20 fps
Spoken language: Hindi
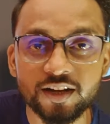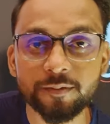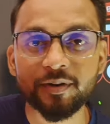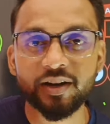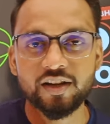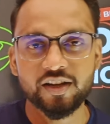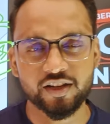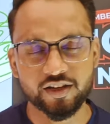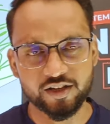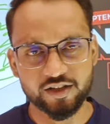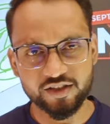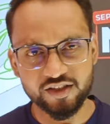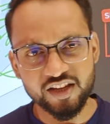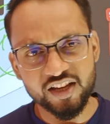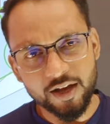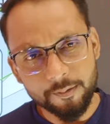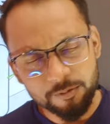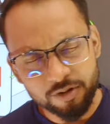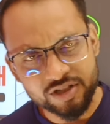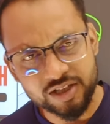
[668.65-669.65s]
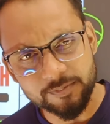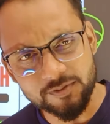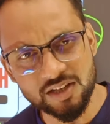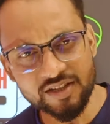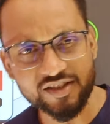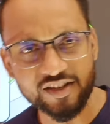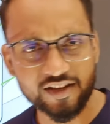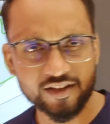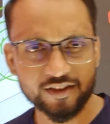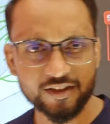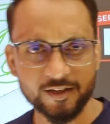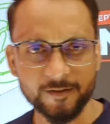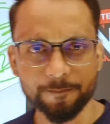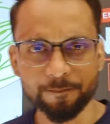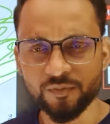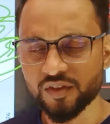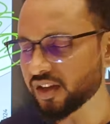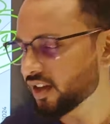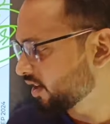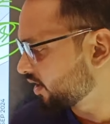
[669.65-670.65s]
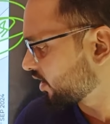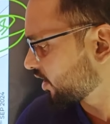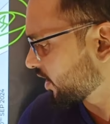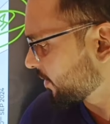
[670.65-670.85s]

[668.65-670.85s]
है कमाने के ये हमको सबसे अच्छा लगता है